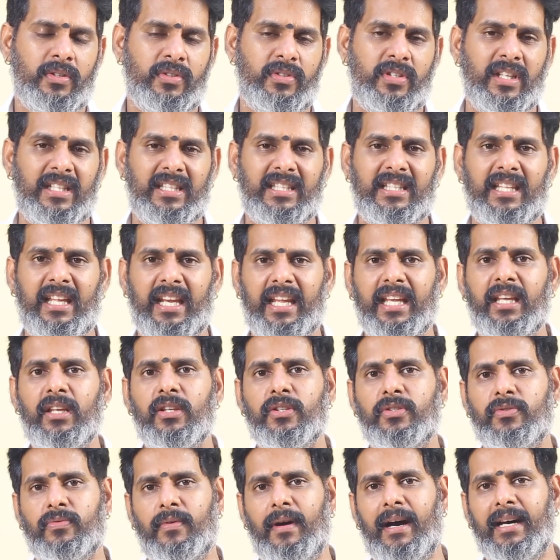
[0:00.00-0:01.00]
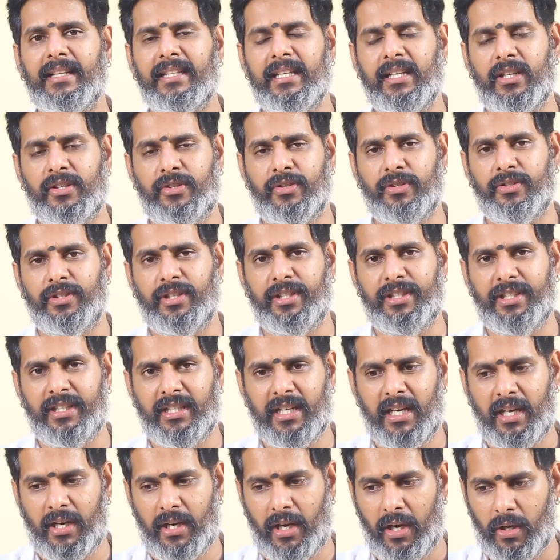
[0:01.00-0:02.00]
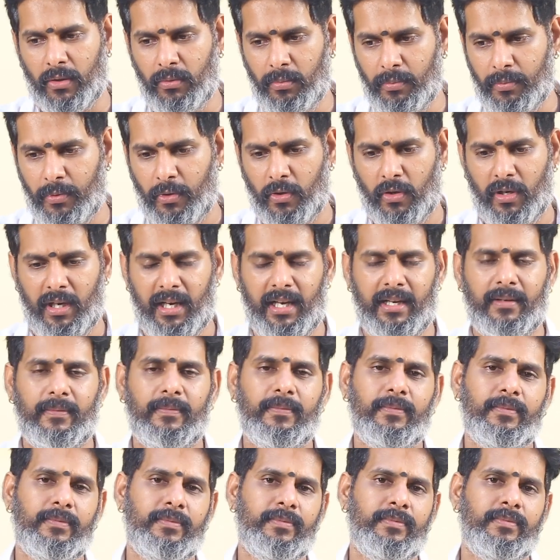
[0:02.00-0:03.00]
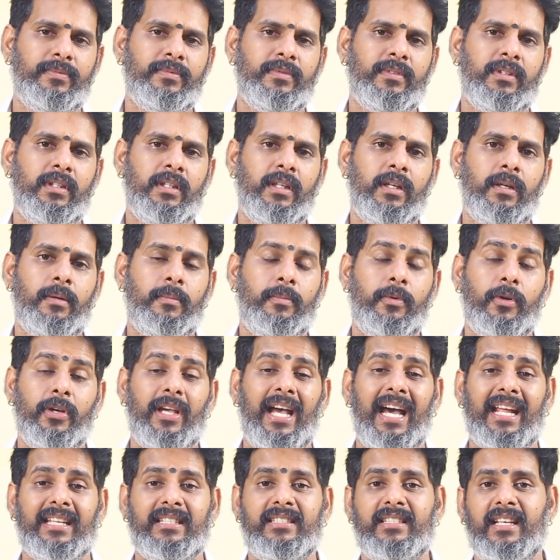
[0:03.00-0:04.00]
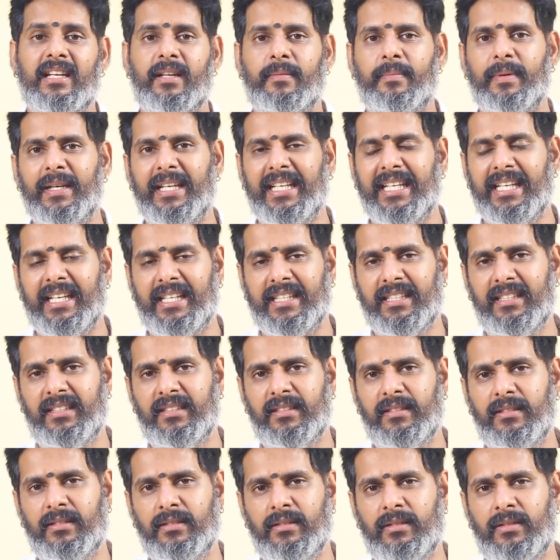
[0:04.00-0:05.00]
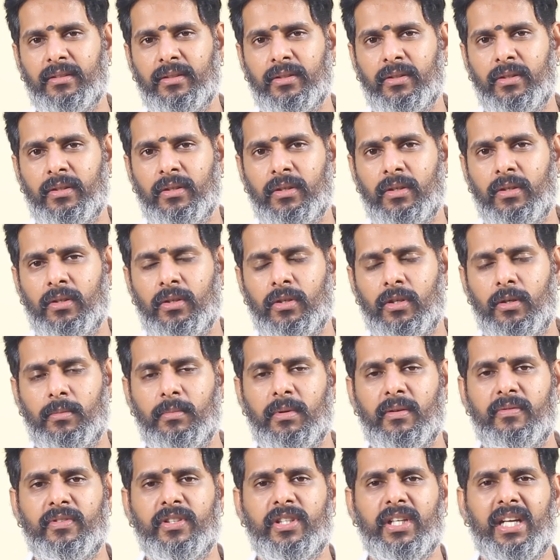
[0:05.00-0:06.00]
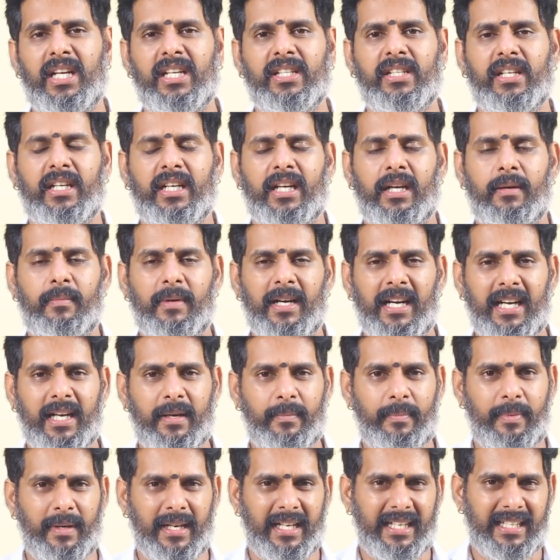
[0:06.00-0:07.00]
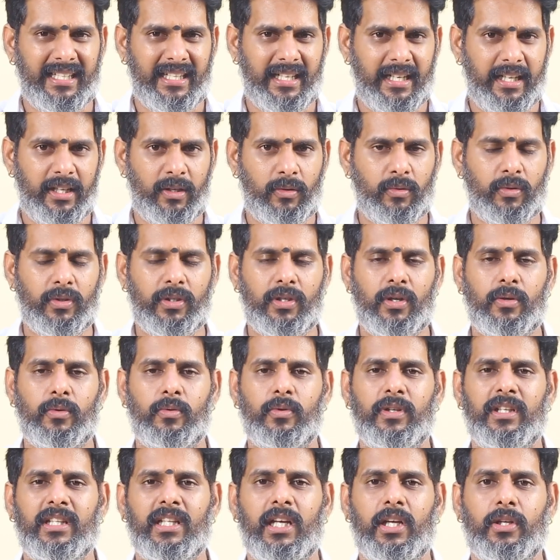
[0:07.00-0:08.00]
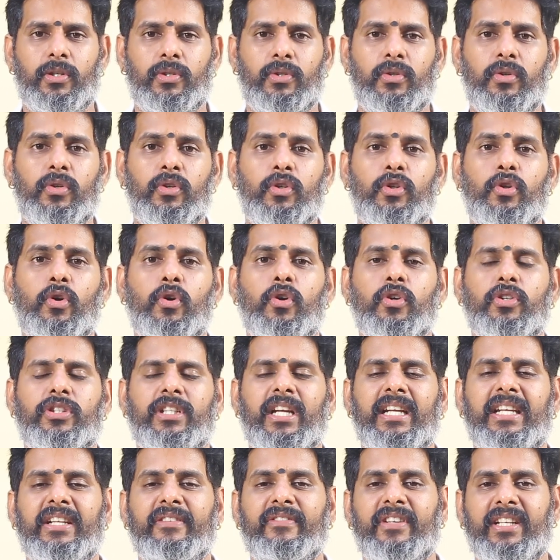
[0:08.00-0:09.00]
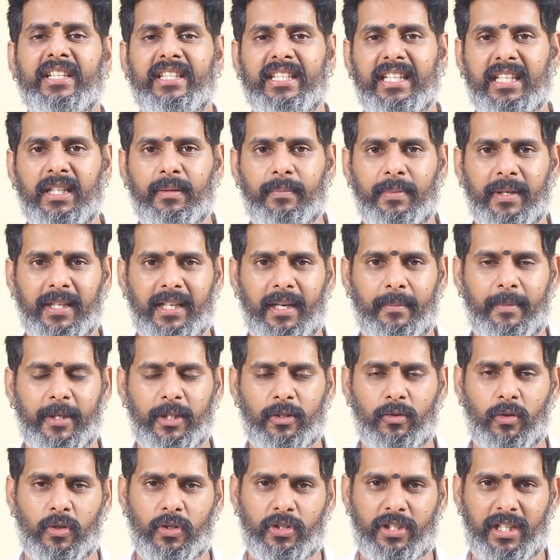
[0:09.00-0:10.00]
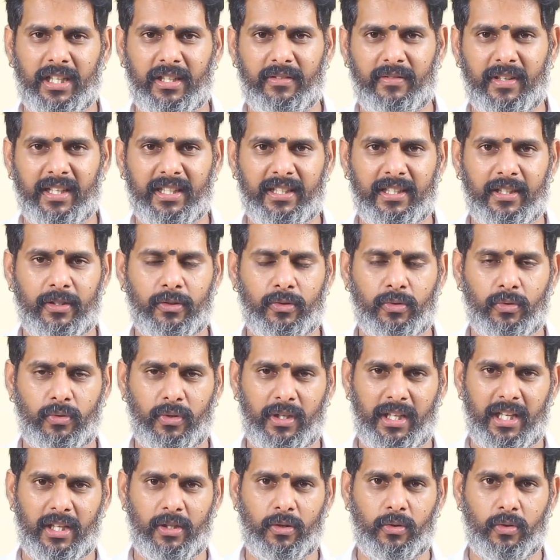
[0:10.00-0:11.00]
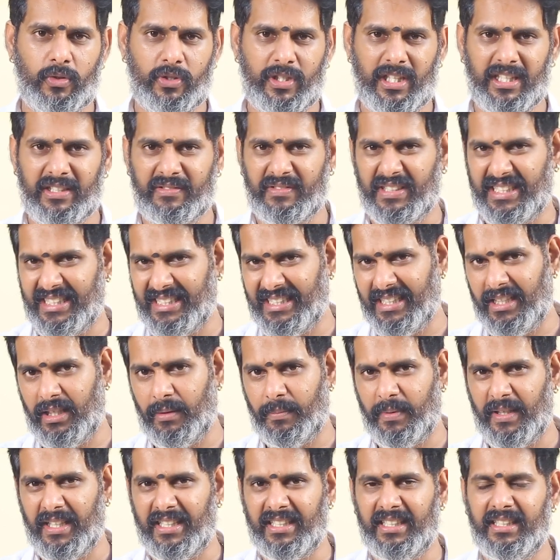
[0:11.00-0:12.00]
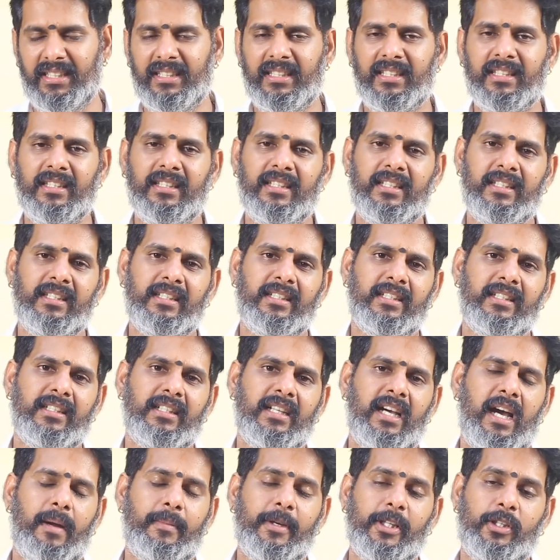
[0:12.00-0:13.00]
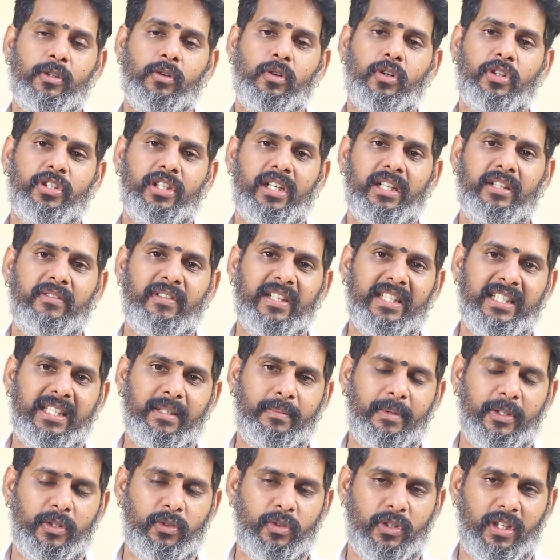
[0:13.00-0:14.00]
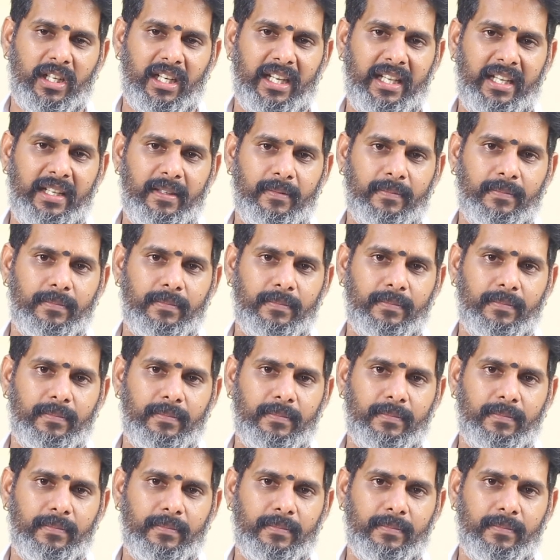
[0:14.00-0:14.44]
சித்திரை சுவாதி நட்சத்திரத்துக்காராலும் போகலாம் போய் அர்ச்சனை பண்ணிக்கிறது ரொம்ப விசேஷகரமான பலன்களை கொடுக்கக்கூடியதாக இருக்கும் தோஷ நிவர்த்தின்னு பேர் அப்படி தோஷ நிவர்த்தி சூரிய தோஷ நிவர்த்தின்னு பேர் அப்படி தோஷ நிவர்த்தி பண்ணிவிட்டாலே